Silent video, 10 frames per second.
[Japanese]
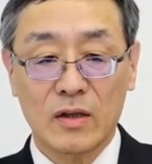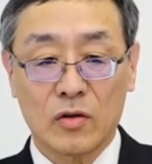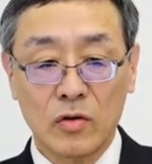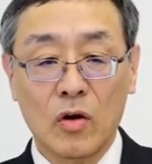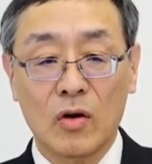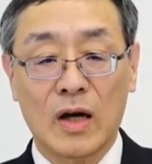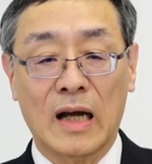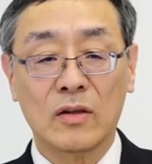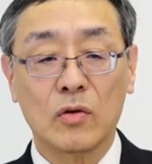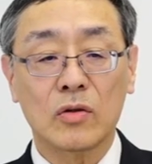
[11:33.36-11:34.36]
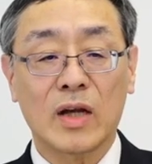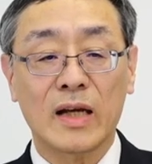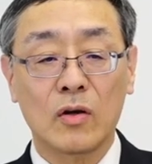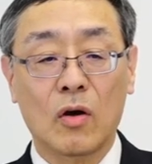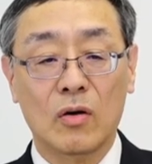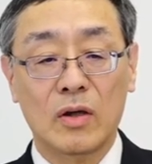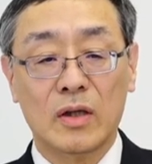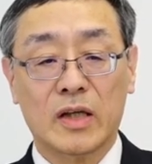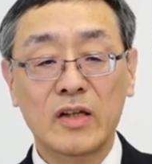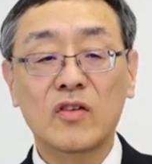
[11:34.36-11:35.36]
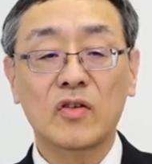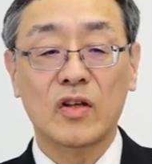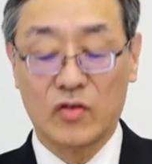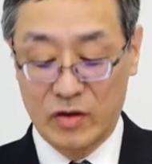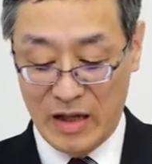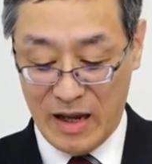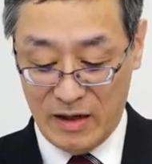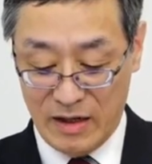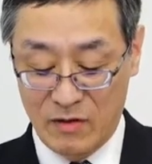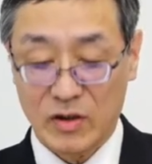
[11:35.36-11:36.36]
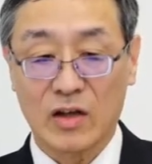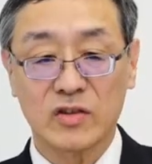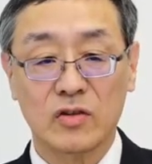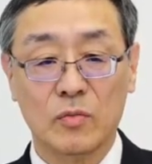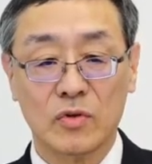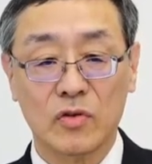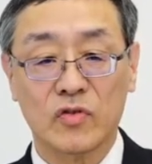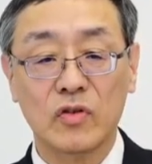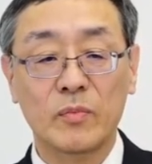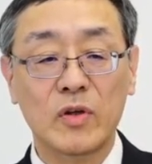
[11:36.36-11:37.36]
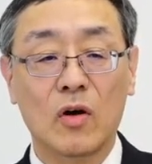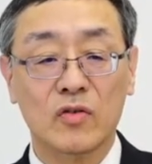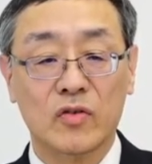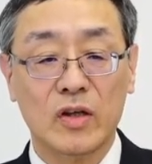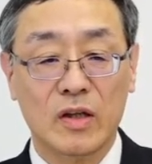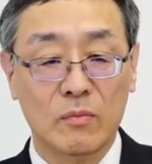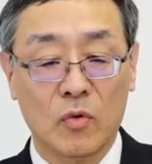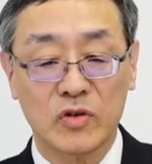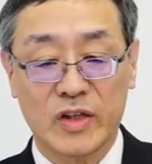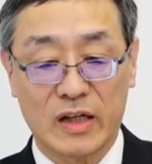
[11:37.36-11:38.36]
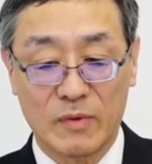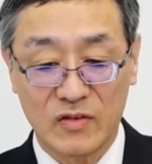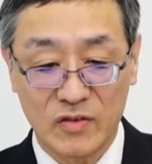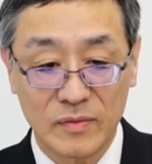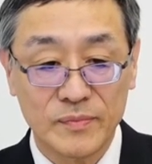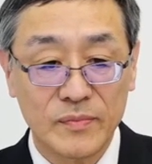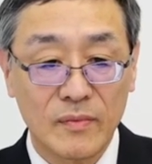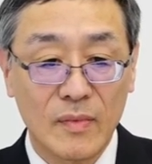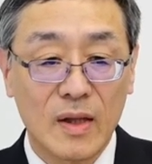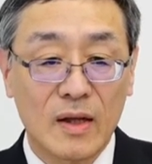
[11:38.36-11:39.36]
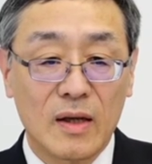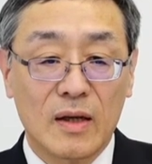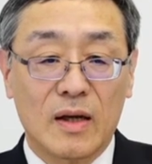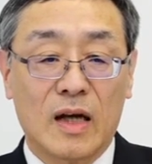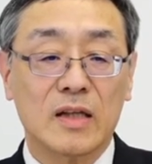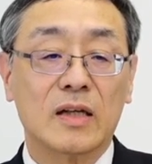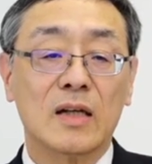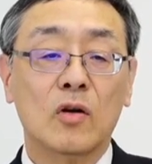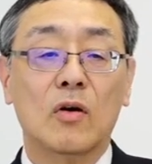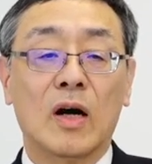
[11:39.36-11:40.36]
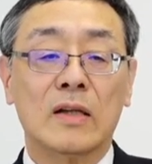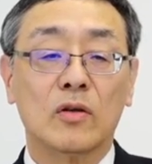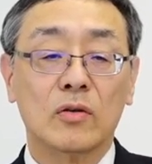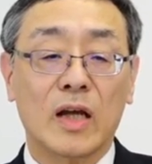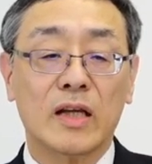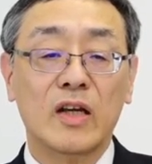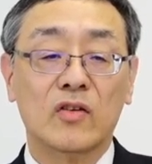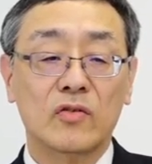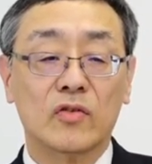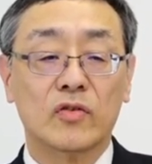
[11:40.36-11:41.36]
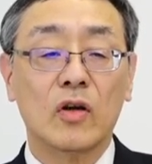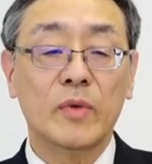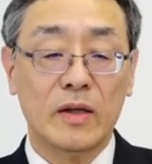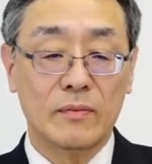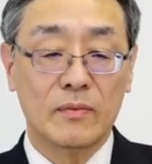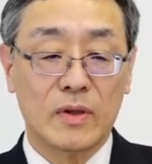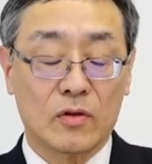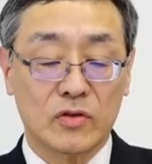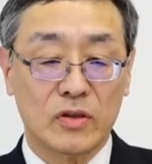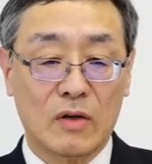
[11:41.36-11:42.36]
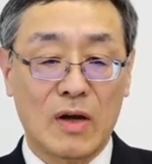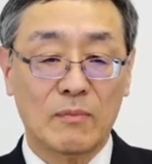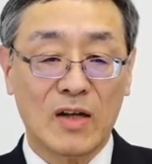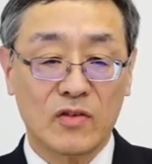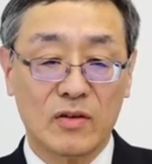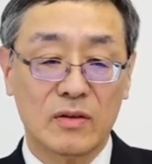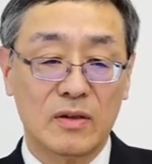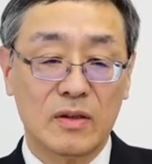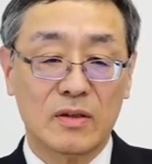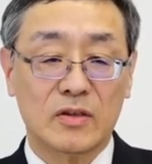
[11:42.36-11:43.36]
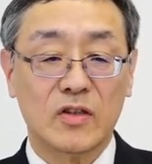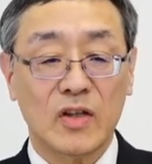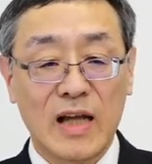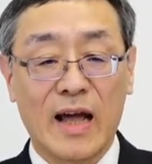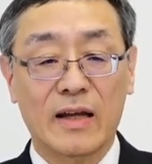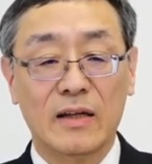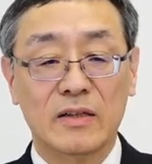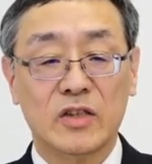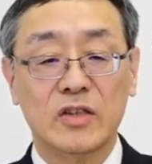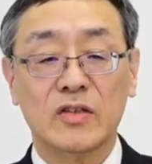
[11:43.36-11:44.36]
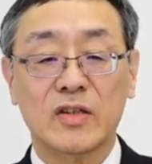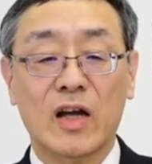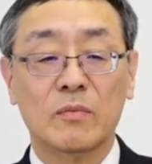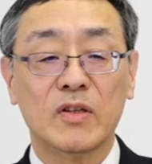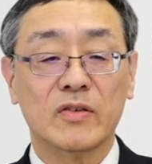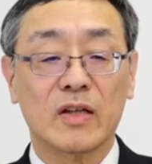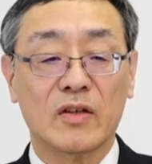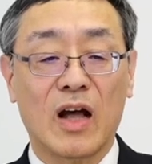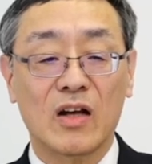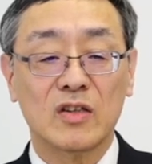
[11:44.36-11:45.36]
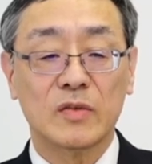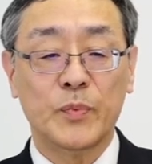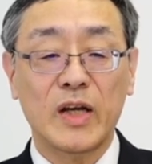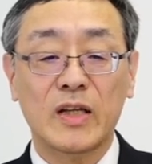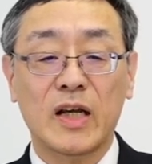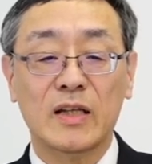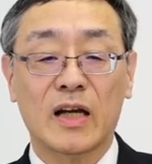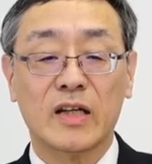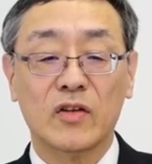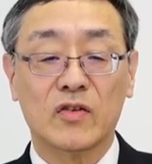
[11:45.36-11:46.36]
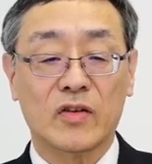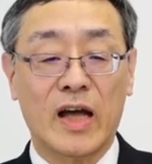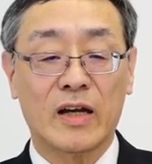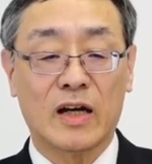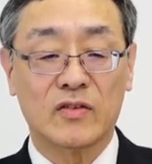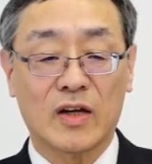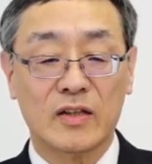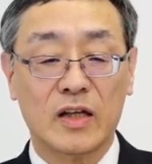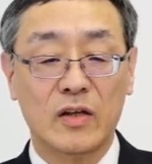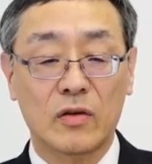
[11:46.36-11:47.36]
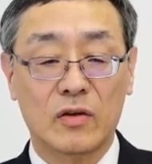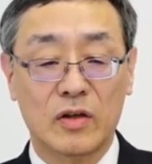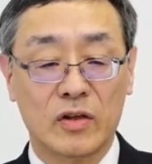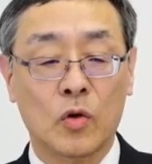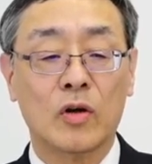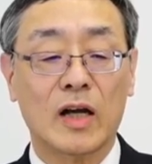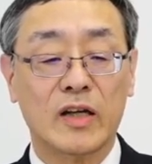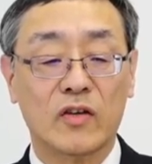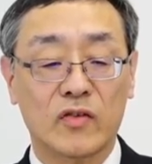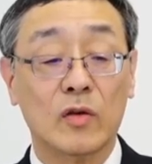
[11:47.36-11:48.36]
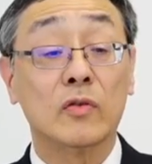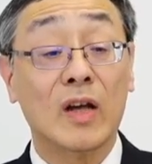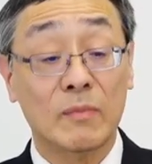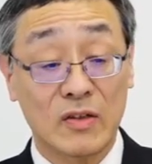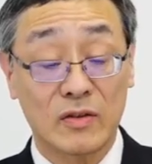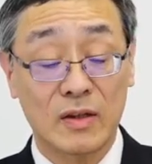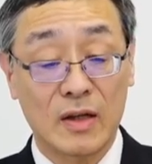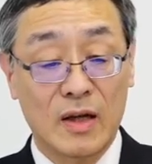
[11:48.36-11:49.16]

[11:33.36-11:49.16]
この半導体の技術について私どもの強みを次申し上げます。アデカの半導体技術の強みこちらはまず次世代次次世代を見据えたスピーディーな技術開発ができる評価技術でございます、